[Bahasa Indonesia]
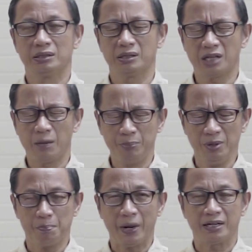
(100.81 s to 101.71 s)

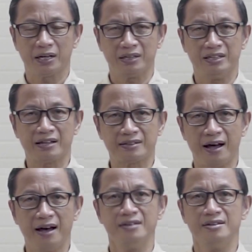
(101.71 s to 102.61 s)
Tetapi pada
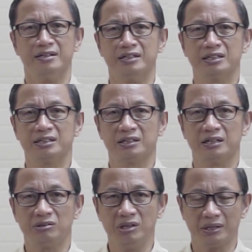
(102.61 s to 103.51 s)
kenyataannya
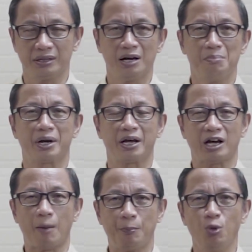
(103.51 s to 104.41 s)
ketika
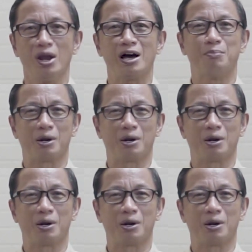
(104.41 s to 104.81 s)
mereka pulang